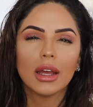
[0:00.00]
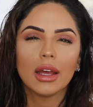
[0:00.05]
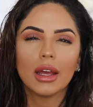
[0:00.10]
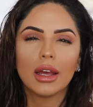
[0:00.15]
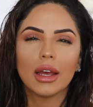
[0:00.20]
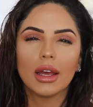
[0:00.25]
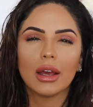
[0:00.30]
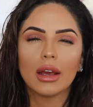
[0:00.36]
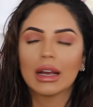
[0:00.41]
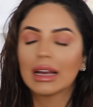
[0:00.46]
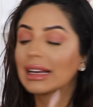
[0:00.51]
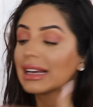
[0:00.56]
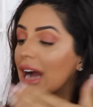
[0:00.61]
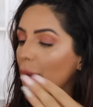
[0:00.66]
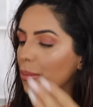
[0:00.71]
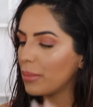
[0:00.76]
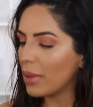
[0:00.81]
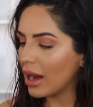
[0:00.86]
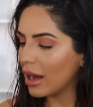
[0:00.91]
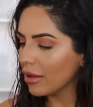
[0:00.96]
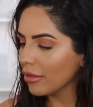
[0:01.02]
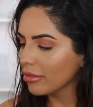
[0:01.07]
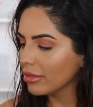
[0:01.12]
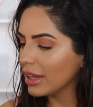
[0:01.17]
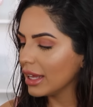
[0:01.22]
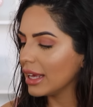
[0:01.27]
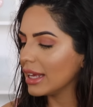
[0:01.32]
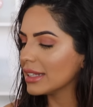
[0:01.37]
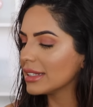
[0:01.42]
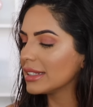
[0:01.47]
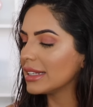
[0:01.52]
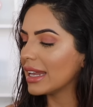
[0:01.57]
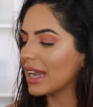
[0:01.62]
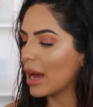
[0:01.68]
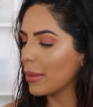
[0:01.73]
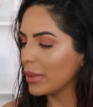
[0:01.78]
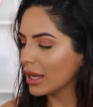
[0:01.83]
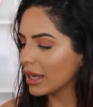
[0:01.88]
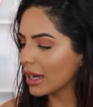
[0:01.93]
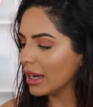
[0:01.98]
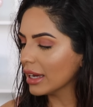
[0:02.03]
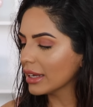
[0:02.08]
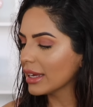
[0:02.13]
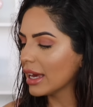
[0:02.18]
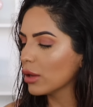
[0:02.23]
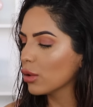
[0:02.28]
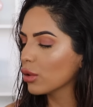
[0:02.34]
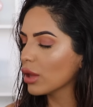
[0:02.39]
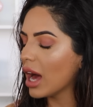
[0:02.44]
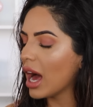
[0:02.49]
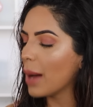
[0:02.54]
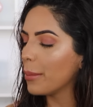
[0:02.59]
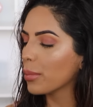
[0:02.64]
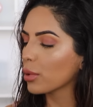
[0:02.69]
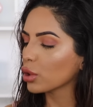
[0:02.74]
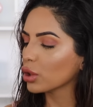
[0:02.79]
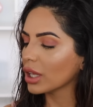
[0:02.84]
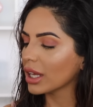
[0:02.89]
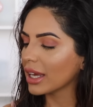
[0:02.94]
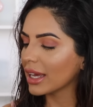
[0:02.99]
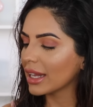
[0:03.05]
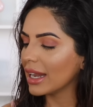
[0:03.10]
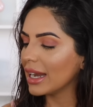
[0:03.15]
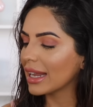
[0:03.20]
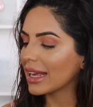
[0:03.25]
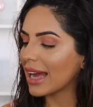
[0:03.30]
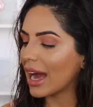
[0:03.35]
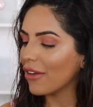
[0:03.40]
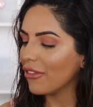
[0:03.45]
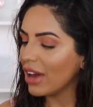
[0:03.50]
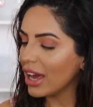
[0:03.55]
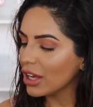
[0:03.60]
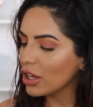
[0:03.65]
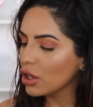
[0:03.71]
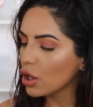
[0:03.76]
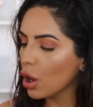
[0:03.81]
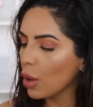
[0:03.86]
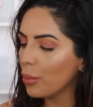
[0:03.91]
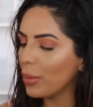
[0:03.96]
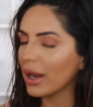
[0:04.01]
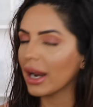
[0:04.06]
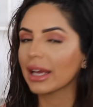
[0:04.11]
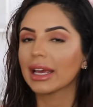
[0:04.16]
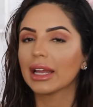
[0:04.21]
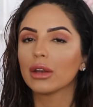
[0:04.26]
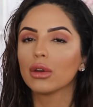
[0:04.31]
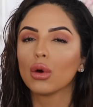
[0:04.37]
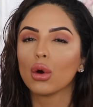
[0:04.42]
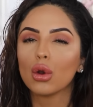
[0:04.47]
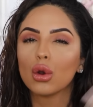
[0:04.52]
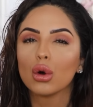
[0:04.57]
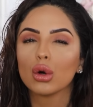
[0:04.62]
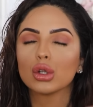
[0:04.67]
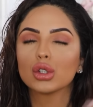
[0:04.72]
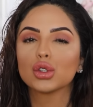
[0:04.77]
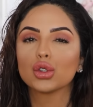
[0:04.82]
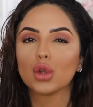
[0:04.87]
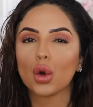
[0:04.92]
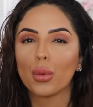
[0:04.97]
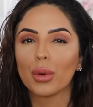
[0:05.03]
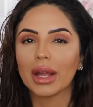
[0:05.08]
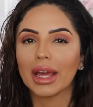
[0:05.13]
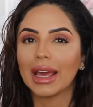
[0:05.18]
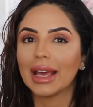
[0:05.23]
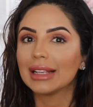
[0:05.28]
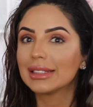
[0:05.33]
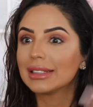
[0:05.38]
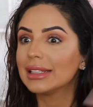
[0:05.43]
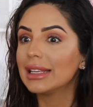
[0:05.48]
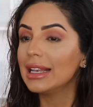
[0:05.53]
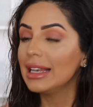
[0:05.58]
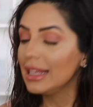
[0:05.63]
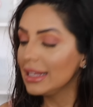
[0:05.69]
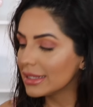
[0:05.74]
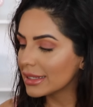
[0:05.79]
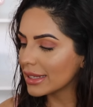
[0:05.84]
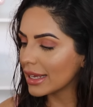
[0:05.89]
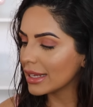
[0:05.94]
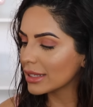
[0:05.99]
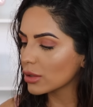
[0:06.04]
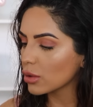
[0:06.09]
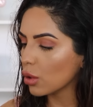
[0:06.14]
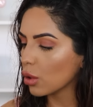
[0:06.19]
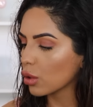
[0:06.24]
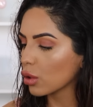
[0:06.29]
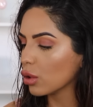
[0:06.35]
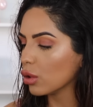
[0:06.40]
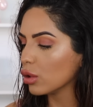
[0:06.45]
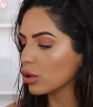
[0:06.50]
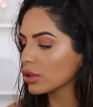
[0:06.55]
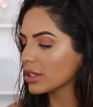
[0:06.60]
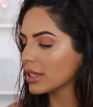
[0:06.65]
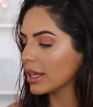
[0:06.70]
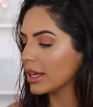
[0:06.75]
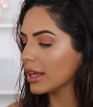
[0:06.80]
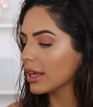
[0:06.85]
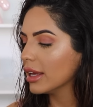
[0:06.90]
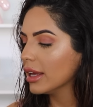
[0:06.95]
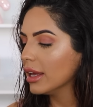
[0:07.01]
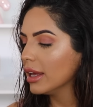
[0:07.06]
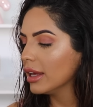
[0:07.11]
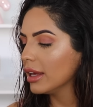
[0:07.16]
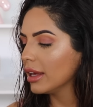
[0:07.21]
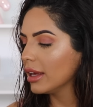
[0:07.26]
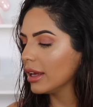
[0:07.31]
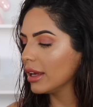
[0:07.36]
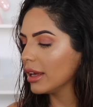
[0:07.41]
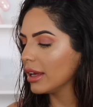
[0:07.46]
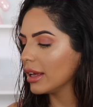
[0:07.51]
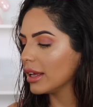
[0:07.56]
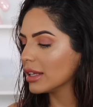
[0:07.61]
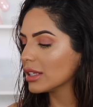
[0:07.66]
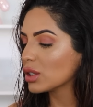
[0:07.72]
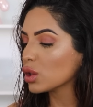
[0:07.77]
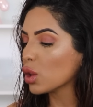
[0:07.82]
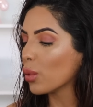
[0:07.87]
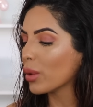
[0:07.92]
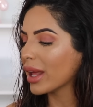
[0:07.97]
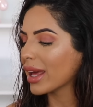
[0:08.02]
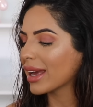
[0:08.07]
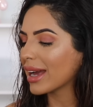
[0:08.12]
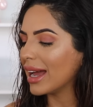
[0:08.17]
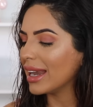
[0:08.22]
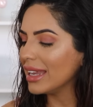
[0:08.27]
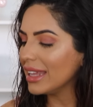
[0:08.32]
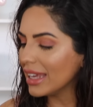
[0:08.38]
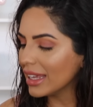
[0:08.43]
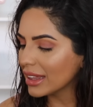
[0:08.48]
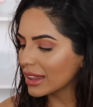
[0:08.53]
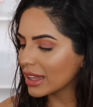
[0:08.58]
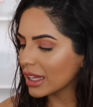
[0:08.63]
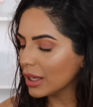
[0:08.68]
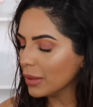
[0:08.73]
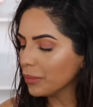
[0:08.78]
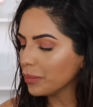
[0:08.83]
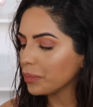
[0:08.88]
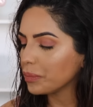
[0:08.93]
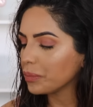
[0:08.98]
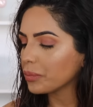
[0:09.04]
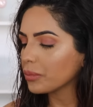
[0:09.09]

eh, capa de cerámica que ayuda a proteger el cabello para que no lo sobreestilices o no se eh, sobrecaliente.